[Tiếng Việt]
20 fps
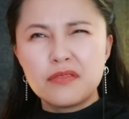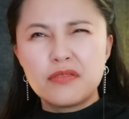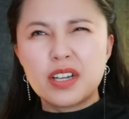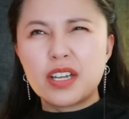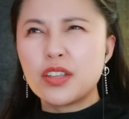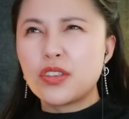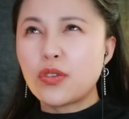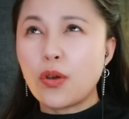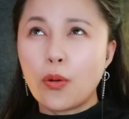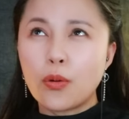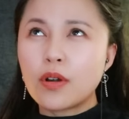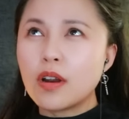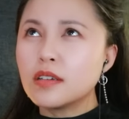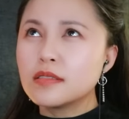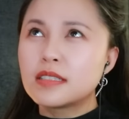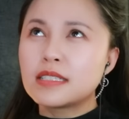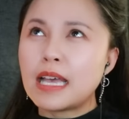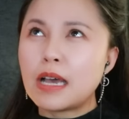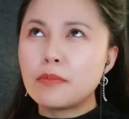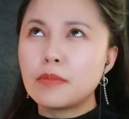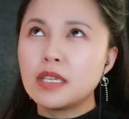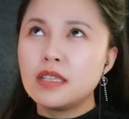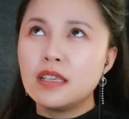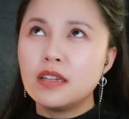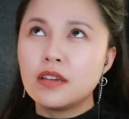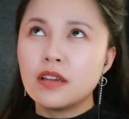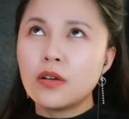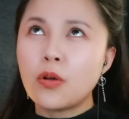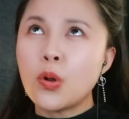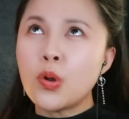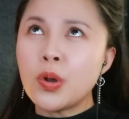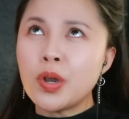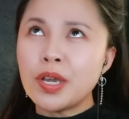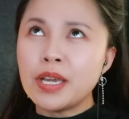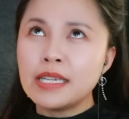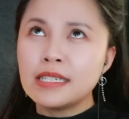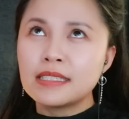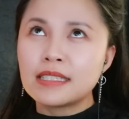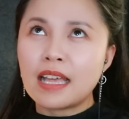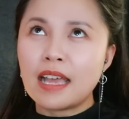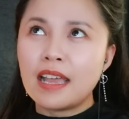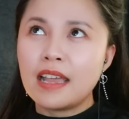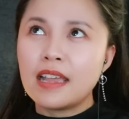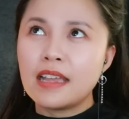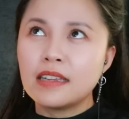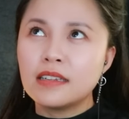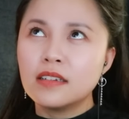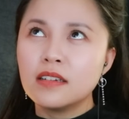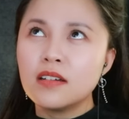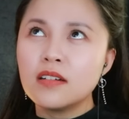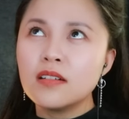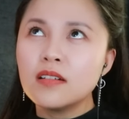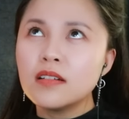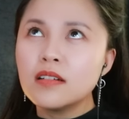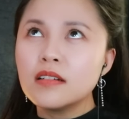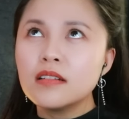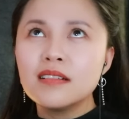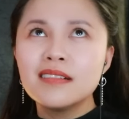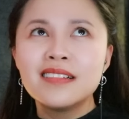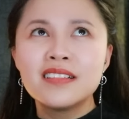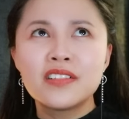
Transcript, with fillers: và cái chỗ đó sao mà nhìn nó hoang tàn nó